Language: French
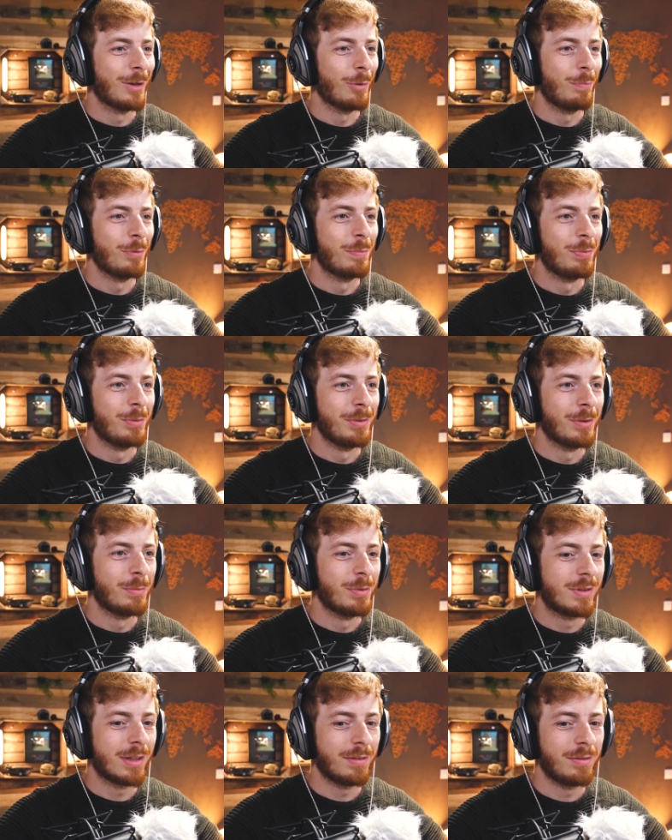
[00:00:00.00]
il en peut plus, il
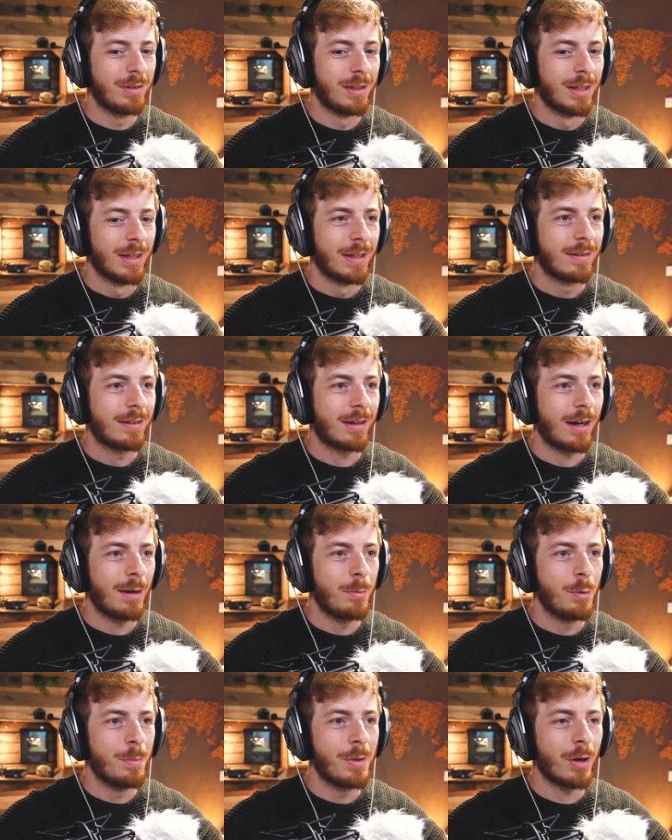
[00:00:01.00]
est au bout de sa vie. C'est
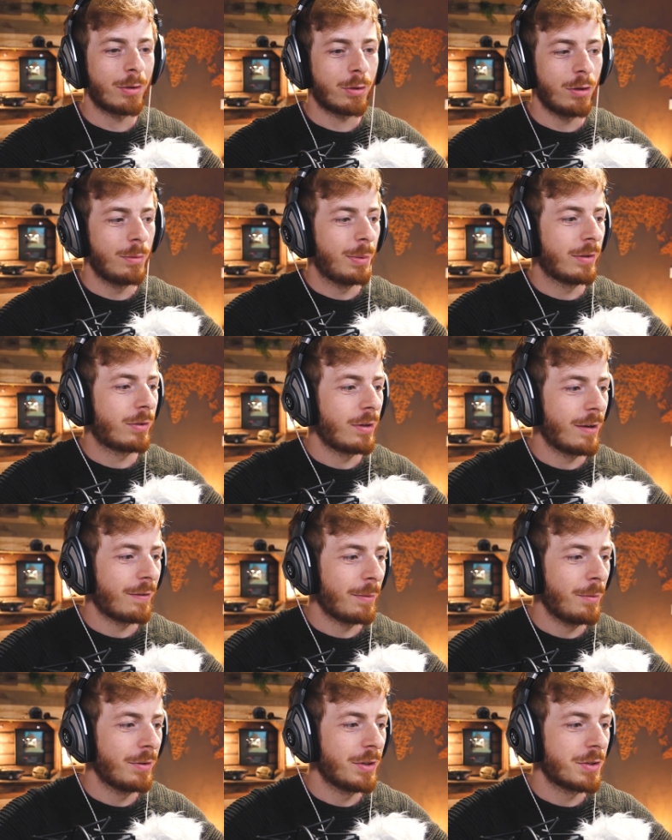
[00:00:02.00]
quand même le meilleur troll parce qu'il y
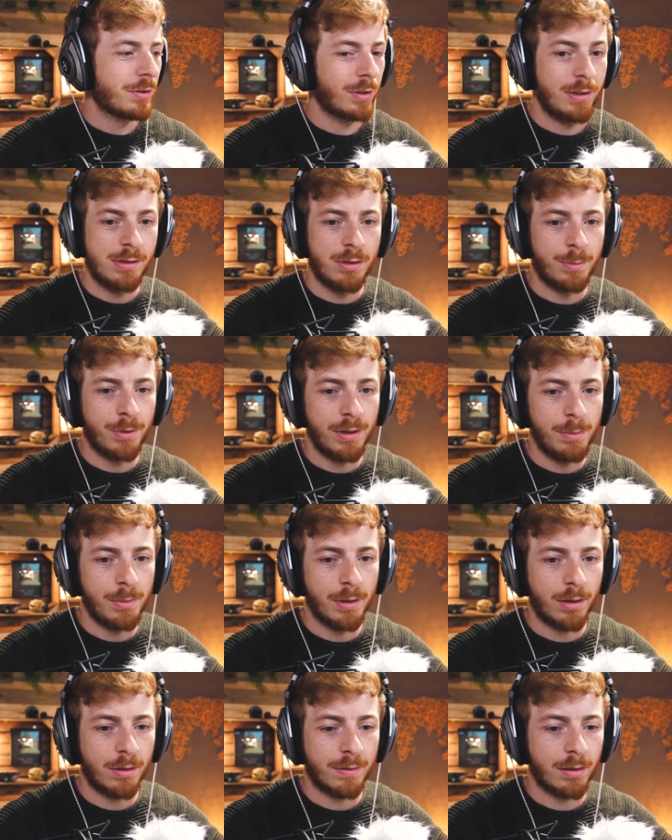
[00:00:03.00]
a vraiment des gens qui se demandaient
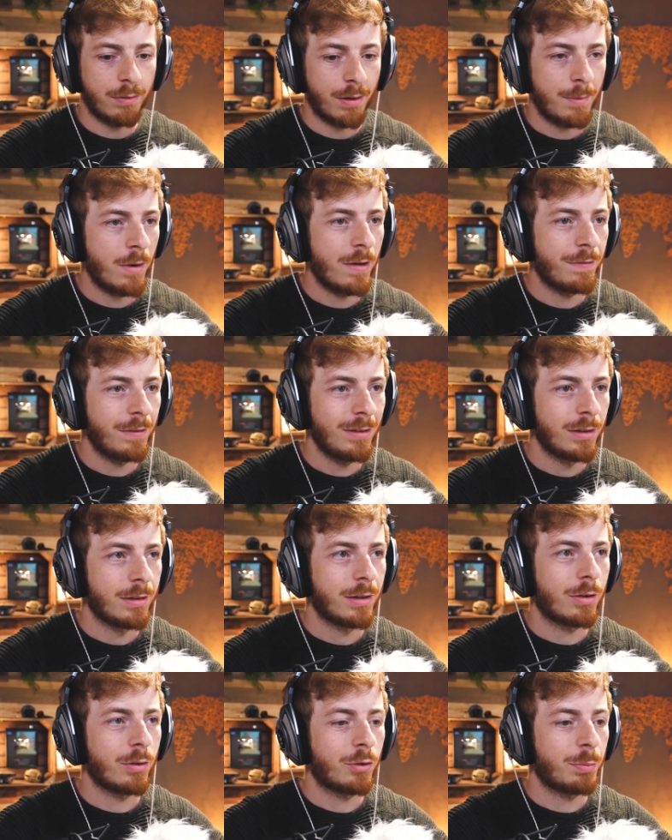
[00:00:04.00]
mais attends, c'est vraiment la fin.
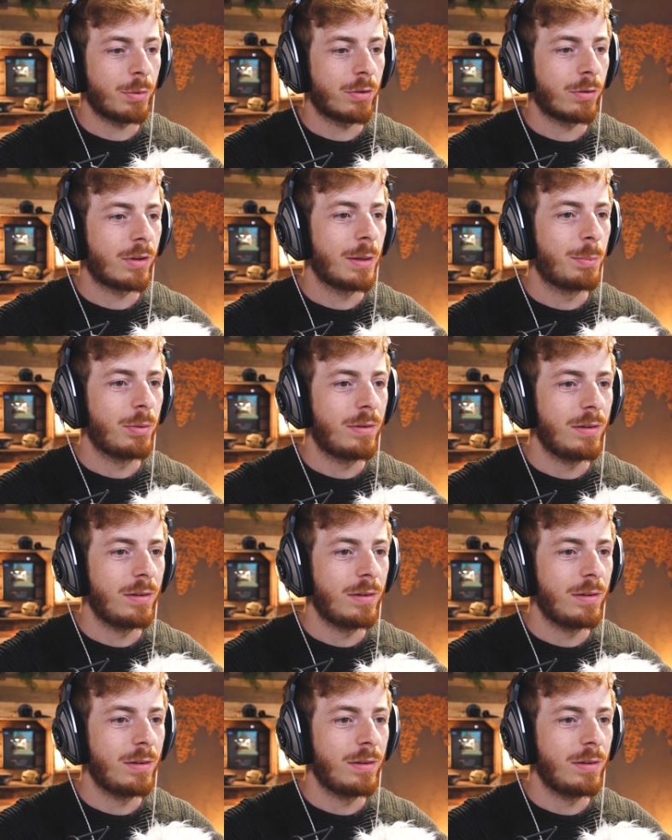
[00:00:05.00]
Et quand je pense que t'es